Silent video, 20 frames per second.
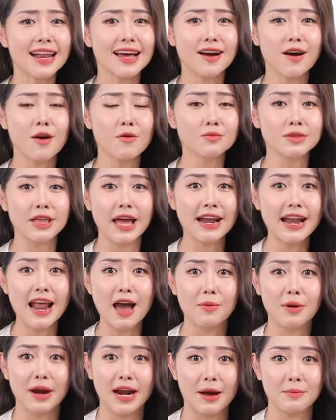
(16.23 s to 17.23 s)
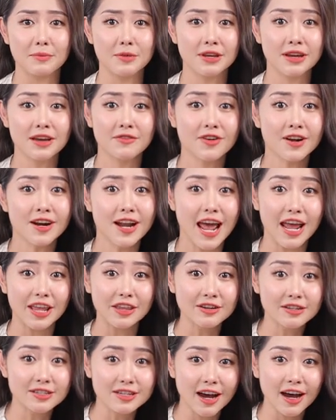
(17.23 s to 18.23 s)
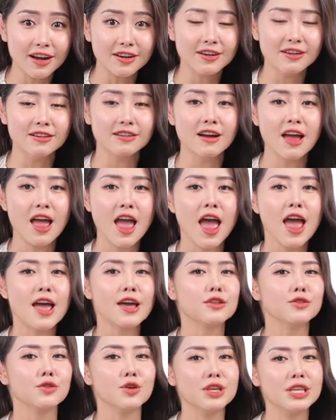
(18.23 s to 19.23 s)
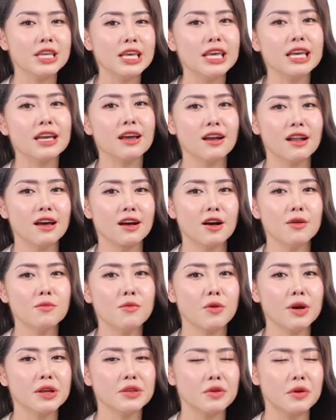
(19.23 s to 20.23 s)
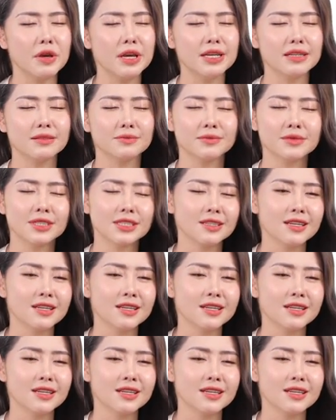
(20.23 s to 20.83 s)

là không thể nào mà gặp những cái vấn đề như trên được. Tuy nhiên đó là có một cái chuyện